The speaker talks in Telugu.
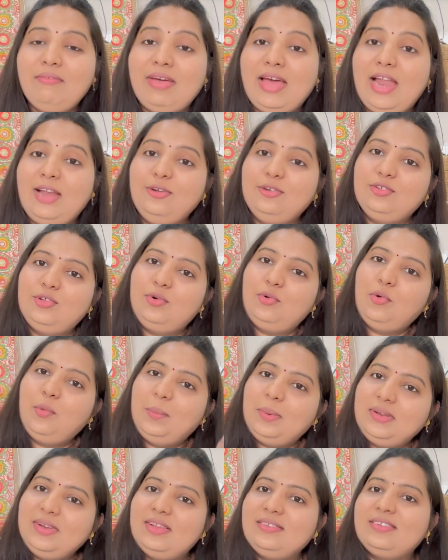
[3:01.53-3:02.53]
వాల్యూ జోన్
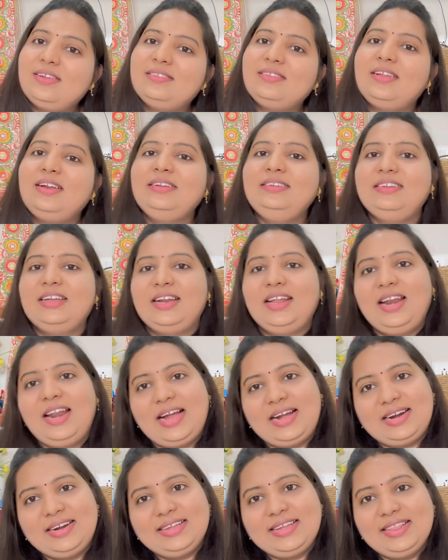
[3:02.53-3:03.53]
ఓపెన్ చేసినా సరే జనాలు
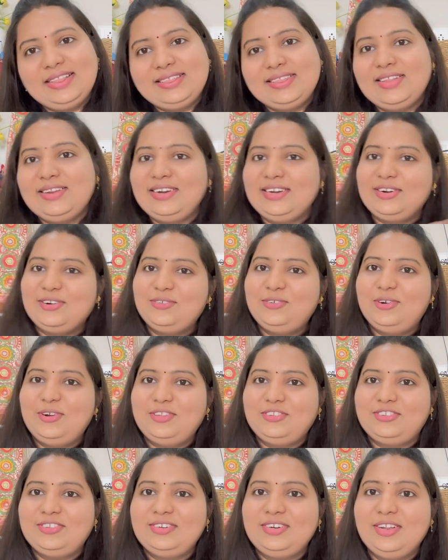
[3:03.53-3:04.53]
అక్కడికి వెళ్తున్నారు ఇక్కడ కూడా
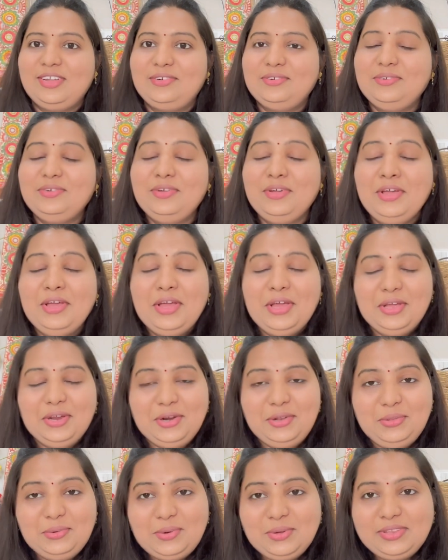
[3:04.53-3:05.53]
వస్తున్నారు
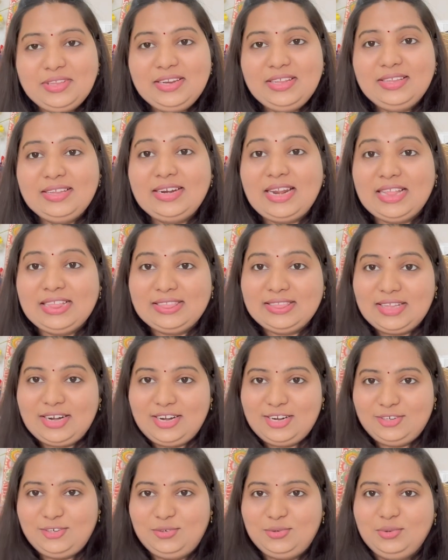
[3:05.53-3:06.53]
ఎందుకో తెలియదు కానీ అంత
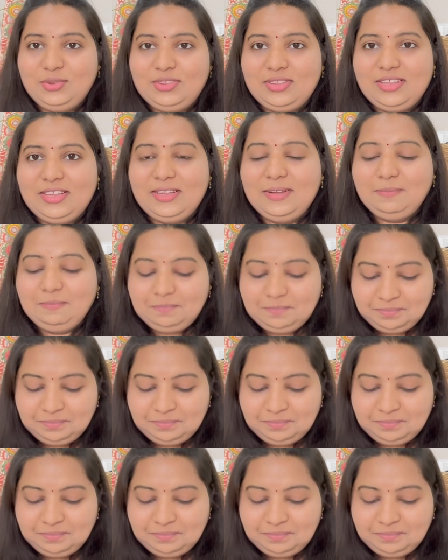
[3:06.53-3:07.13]
రష్ ఉంది